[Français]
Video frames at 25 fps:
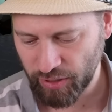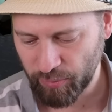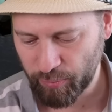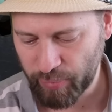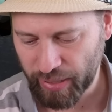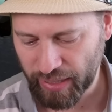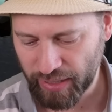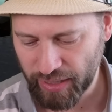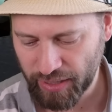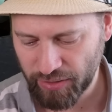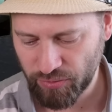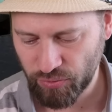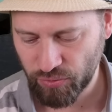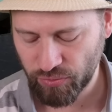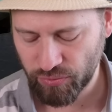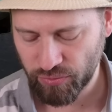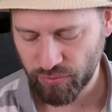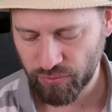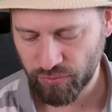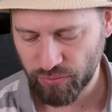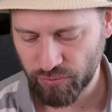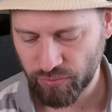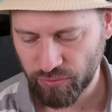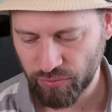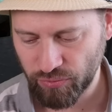parlaient
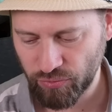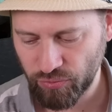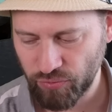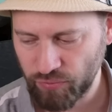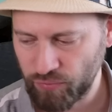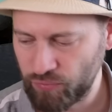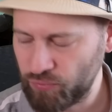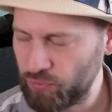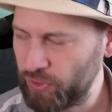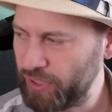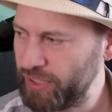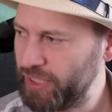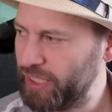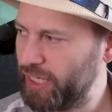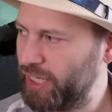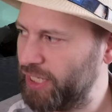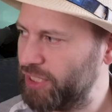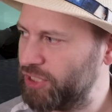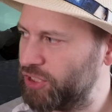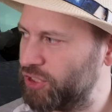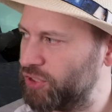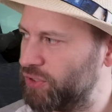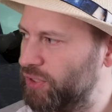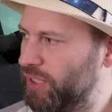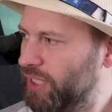de, de
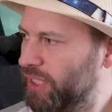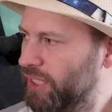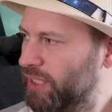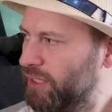voyage.